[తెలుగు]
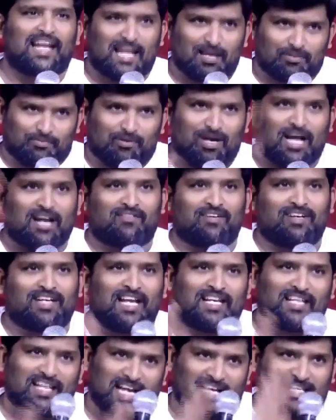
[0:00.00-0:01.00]
రేపు
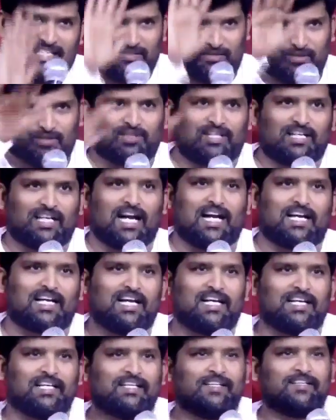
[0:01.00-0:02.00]
వారమైనా నీ రాజ్యం వచ్చినగా
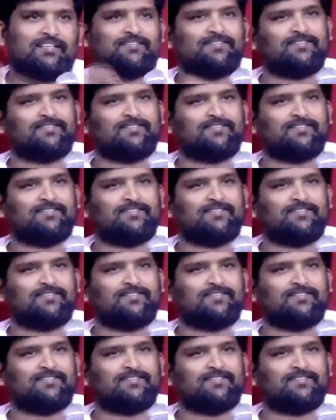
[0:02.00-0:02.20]
కానీ